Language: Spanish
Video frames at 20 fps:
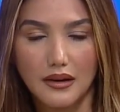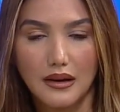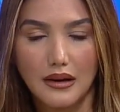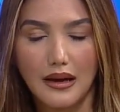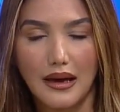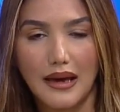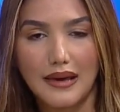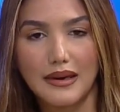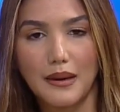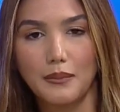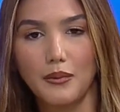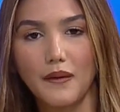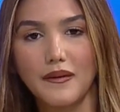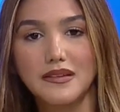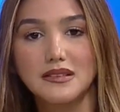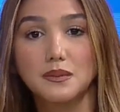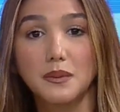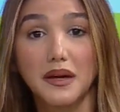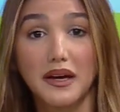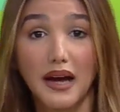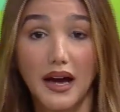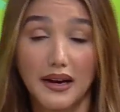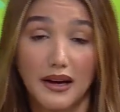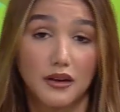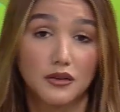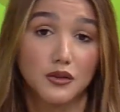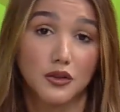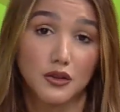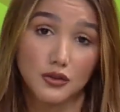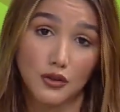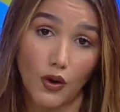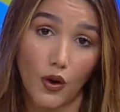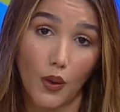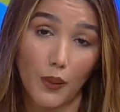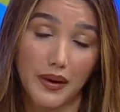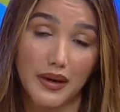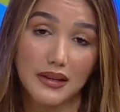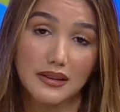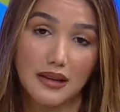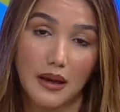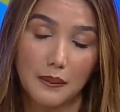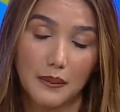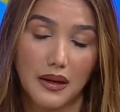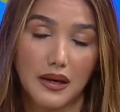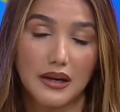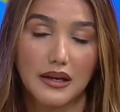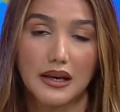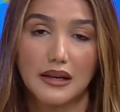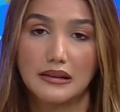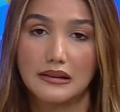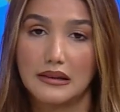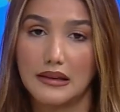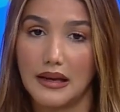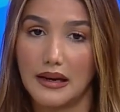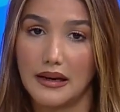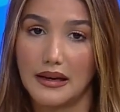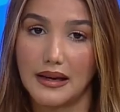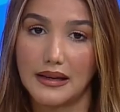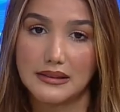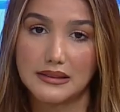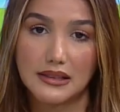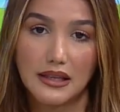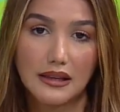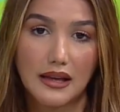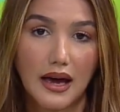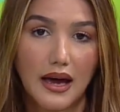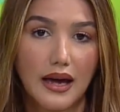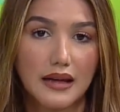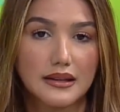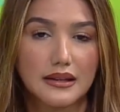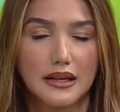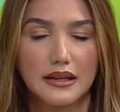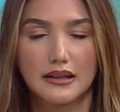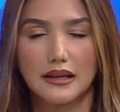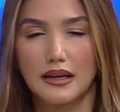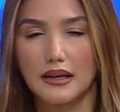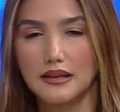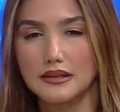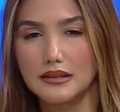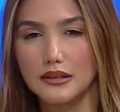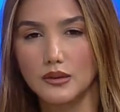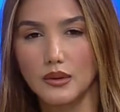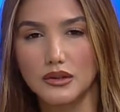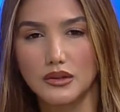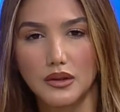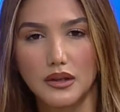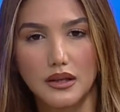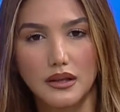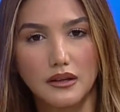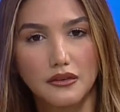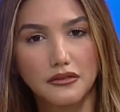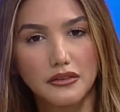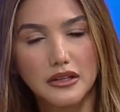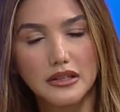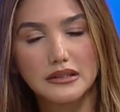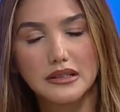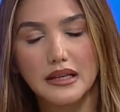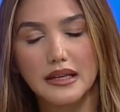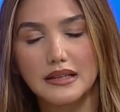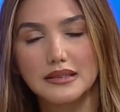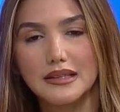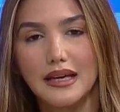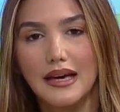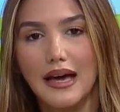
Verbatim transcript: ella puede inspirar a otros jóvenes también que tienen ansiedad, que tienen situaciones difíciles,